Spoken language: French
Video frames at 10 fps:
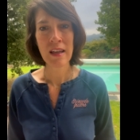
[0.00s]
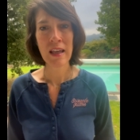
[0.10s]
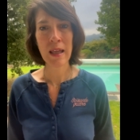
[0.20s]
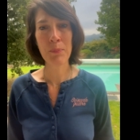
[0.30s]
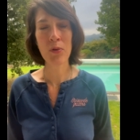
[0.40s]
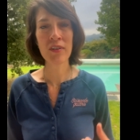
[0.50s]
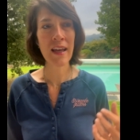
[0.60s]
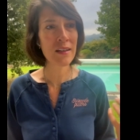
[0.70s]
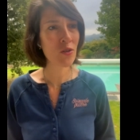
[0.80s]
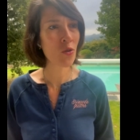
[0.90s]
Et
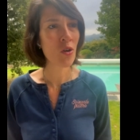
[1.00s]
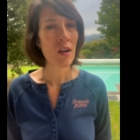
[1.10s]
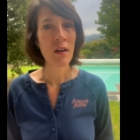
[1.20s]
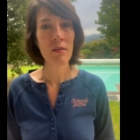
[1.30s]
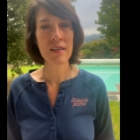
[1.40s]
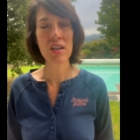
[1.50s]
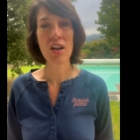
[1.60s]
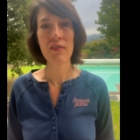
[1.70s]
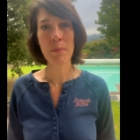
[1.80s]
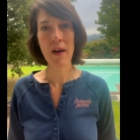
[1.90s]
peut-être que euh, si
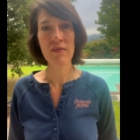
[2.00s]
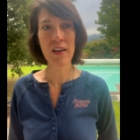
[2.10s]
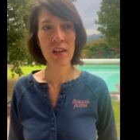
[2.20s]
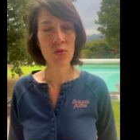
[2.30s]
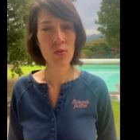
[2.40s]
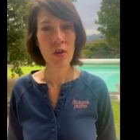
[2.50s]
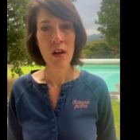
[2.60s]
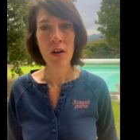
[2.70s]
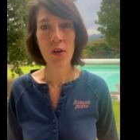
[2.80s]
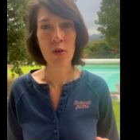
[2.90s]
j'avais pas vécu
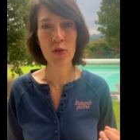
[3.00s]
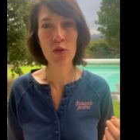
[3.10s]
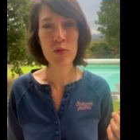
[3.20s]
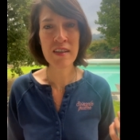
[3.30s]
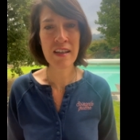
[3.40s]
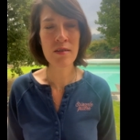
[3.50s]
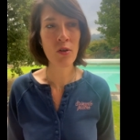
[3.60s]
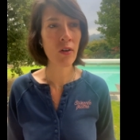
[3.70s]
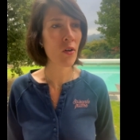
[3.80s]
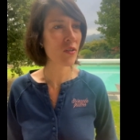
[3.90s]
euh, toutes ces
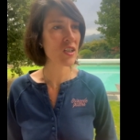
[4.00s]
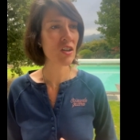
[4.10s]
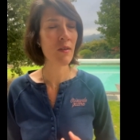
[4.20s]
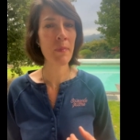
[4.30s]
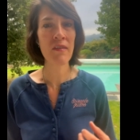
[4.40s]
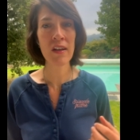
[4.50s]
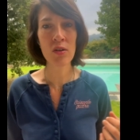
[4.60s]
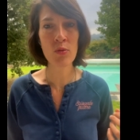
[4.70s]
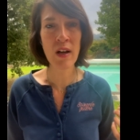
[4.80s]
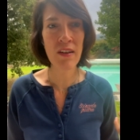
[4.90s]
horreurs, si j'avais pas
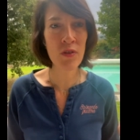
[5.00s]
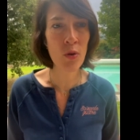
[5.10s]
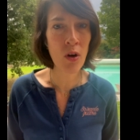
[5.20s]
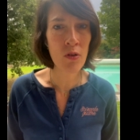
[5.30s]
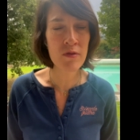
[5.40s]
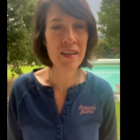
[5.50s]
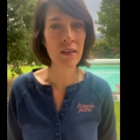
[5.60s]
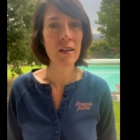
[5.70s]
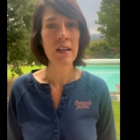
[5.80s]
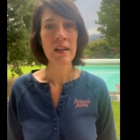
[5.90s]
vécu la violence,
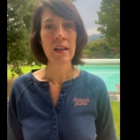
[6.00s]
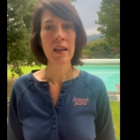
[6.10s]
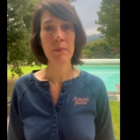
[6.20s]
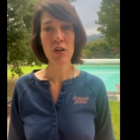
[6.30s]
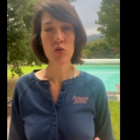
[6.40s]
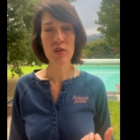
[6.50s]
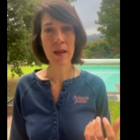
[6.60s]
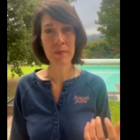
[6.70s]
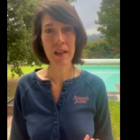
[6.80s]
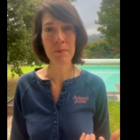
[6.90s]
eh bien, je ne
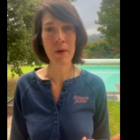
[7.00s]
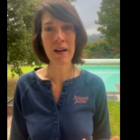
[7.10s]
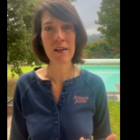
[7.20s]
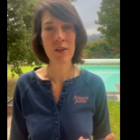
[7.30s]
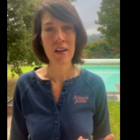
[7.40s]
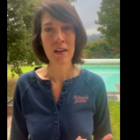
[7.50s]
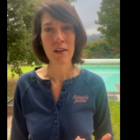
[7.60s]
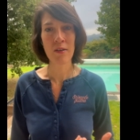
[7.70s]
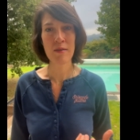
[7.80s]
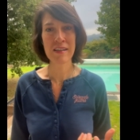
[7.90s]
serais peut-être pas
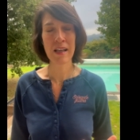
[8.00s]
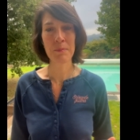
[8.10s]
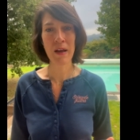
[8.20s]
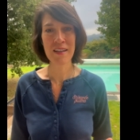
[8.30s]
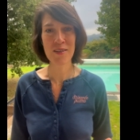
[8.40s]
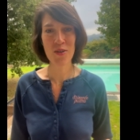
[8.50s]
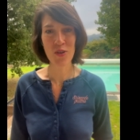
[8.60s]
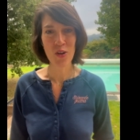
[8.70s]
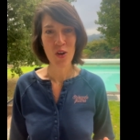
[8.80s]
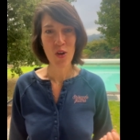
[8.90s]
euh, cette
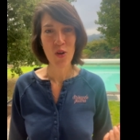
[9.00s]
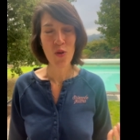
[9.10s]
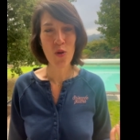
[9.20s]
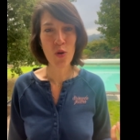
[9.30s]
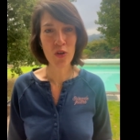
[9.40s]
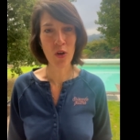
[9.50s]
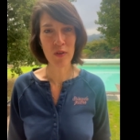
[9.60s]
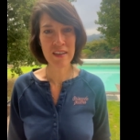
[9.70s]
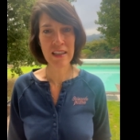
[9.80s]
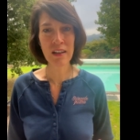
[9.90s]
personne
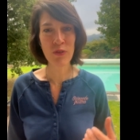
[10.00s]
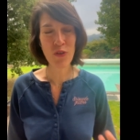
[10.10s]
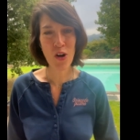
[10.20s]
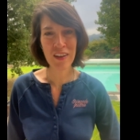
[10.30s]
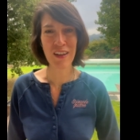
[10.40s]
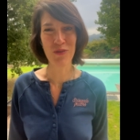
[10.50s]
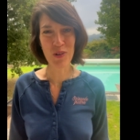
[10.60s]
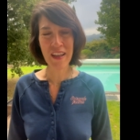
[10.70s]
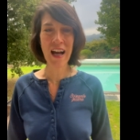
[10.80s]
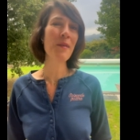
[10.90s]
authentique, forte et
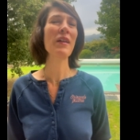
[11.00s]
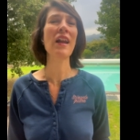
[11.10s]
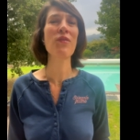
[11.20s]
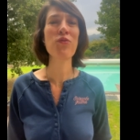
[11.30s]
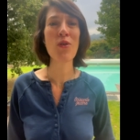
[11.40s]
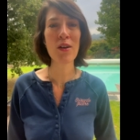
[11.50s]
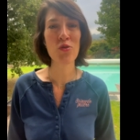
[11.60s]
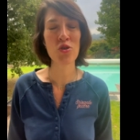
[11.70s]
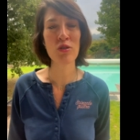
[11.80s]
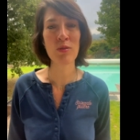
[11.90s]
vulnérable à la fois que
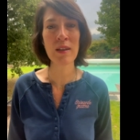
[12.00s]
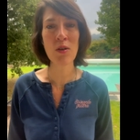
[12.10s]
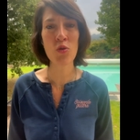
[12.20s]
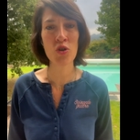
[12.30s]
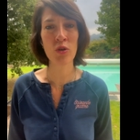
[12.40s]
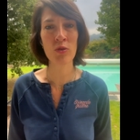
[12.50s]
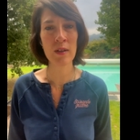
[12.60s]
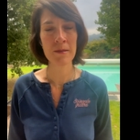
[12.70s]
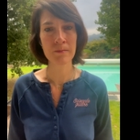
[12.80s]
je suis aujourd'hui.